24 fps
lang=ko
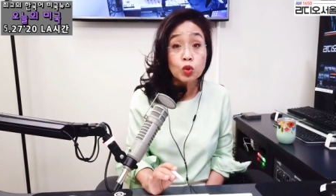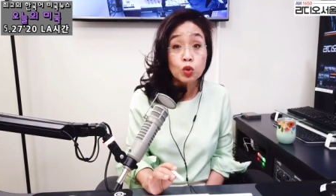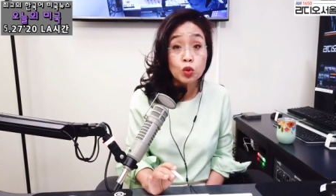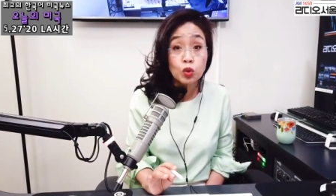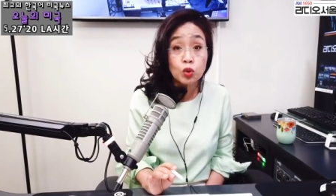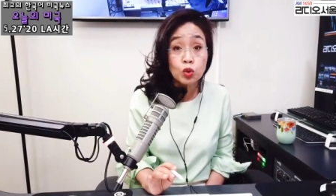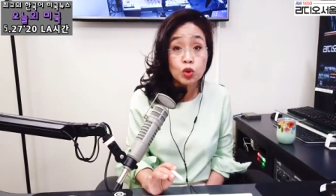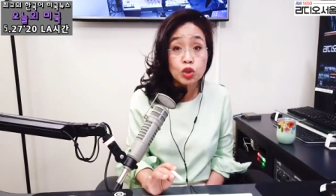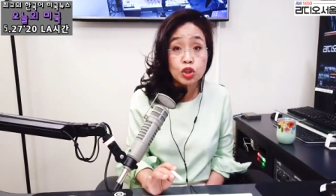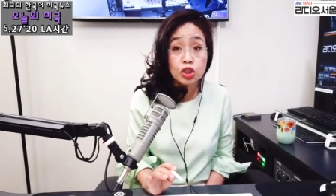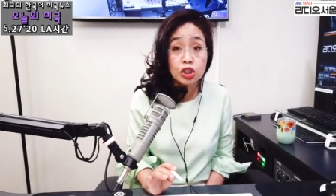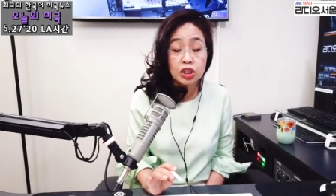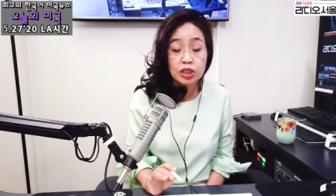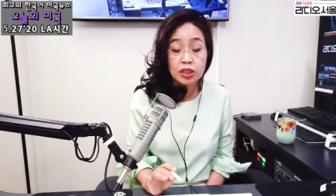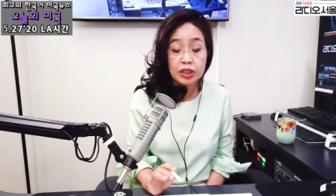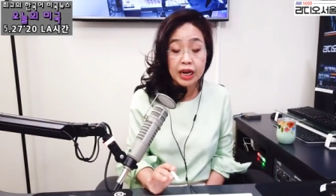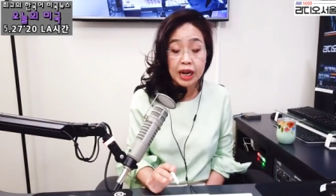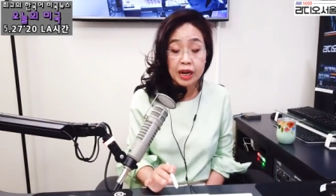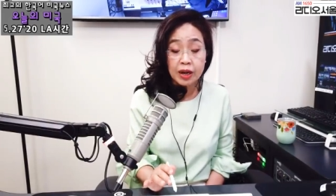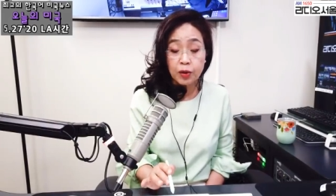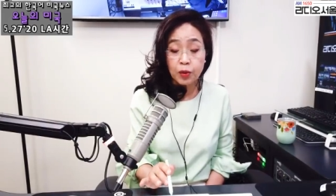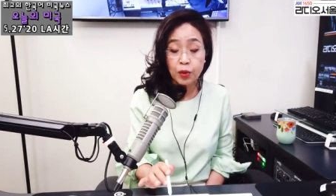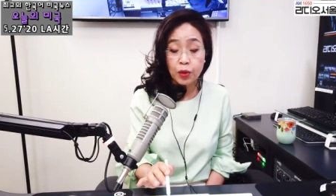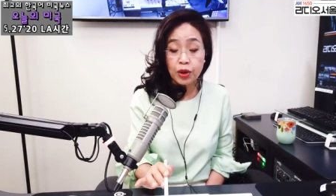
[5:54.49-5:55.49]

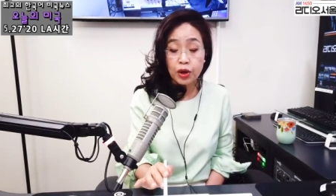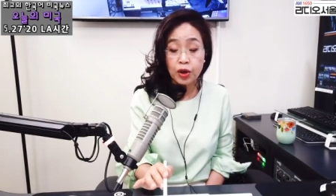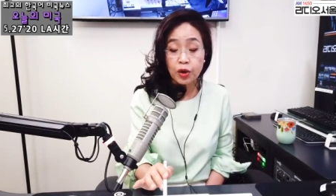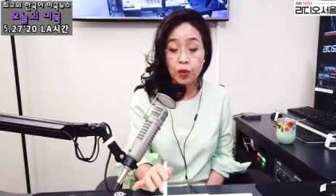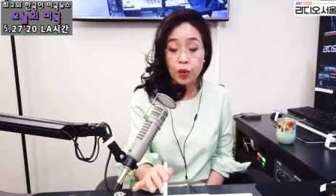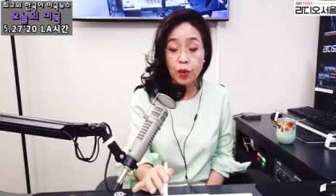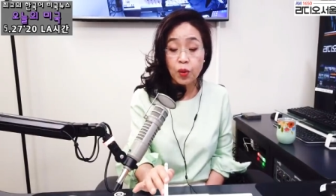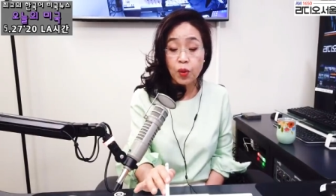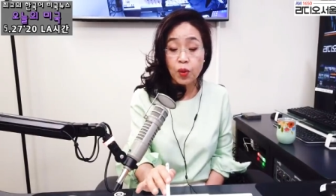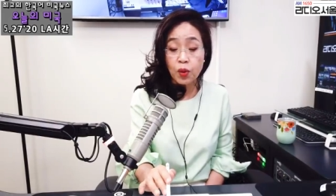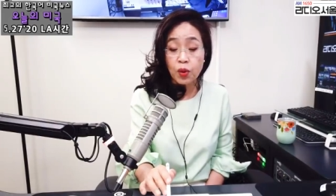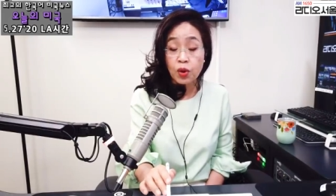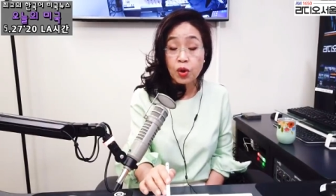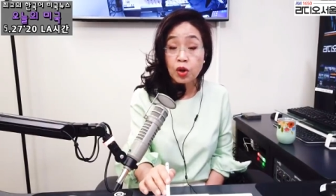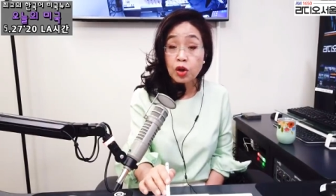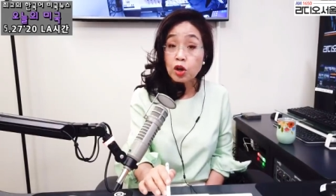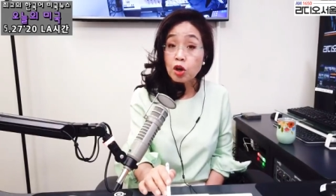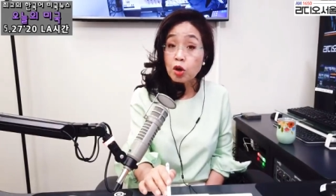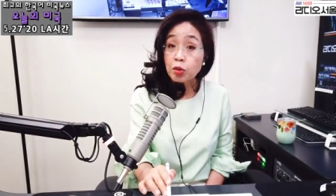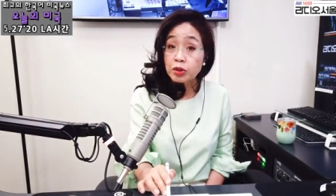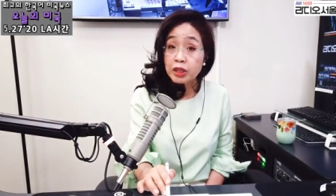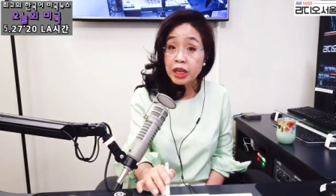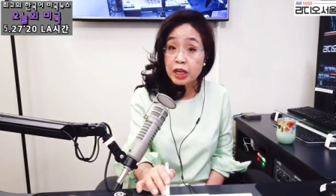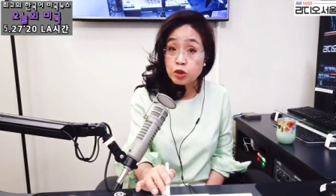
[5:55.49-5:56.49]
우울증을 앓고 있고
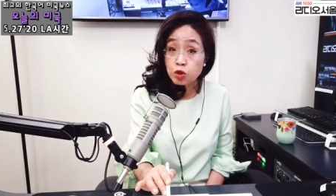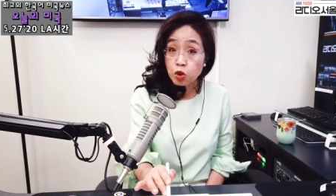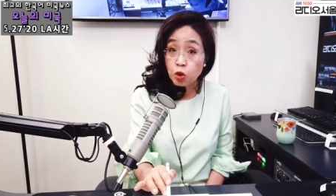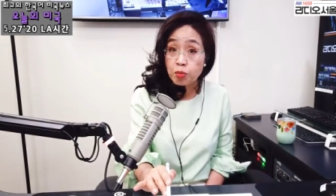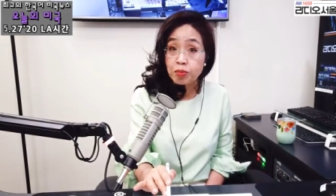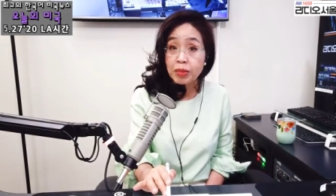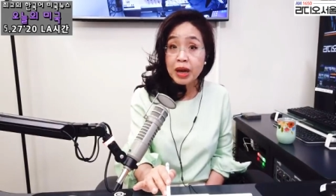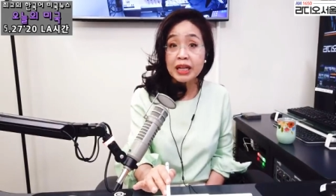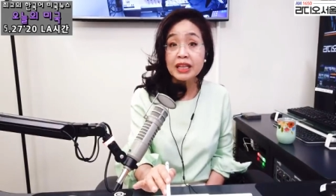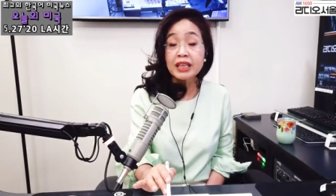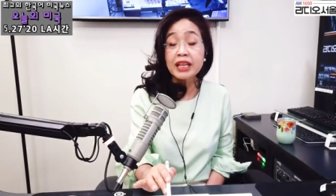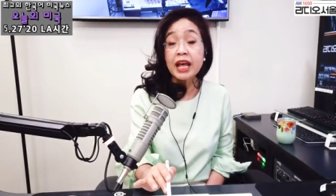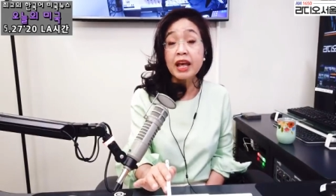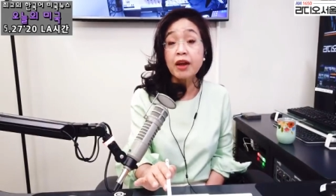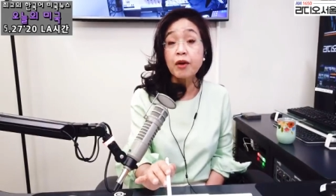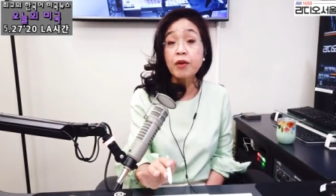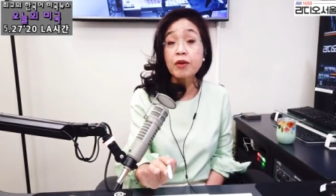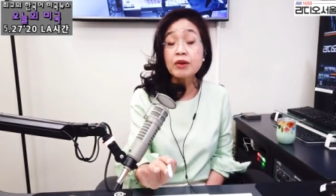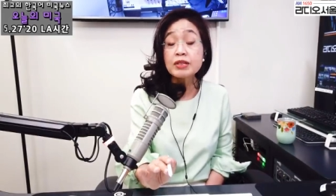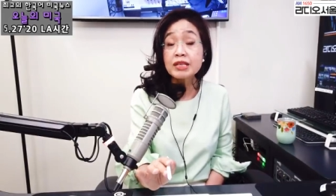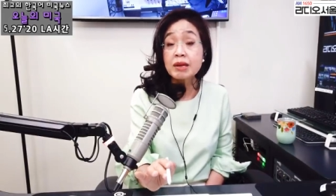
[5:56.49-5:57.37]
그보다 조금 많네요.